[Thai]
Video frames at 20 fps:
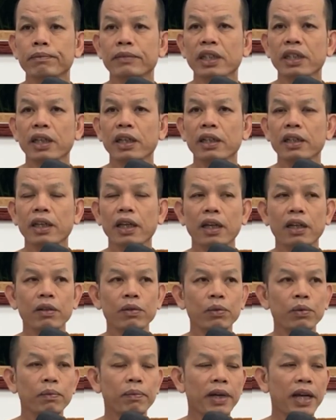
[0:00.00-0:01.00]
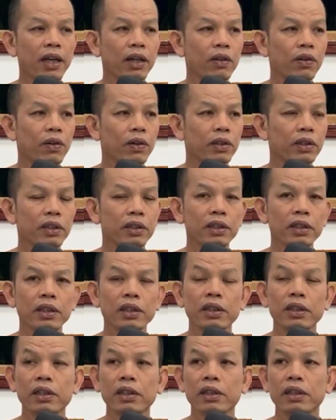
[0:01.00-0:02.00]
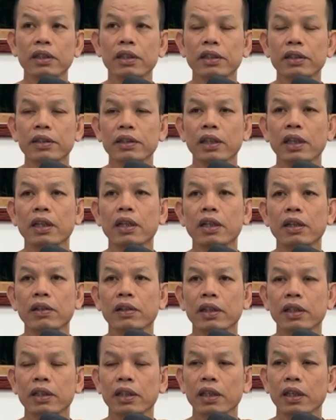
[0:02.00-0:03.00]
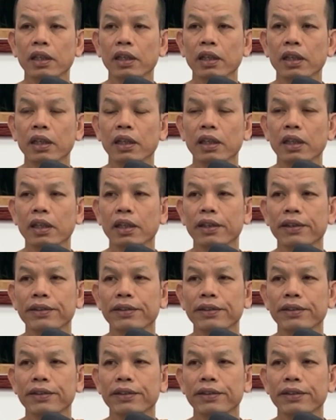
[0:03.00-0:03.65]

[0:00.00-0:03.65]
มันเห็นแค่ทุกข์ไพ่หนอกที่ซื้อกินแล้วก็ขี้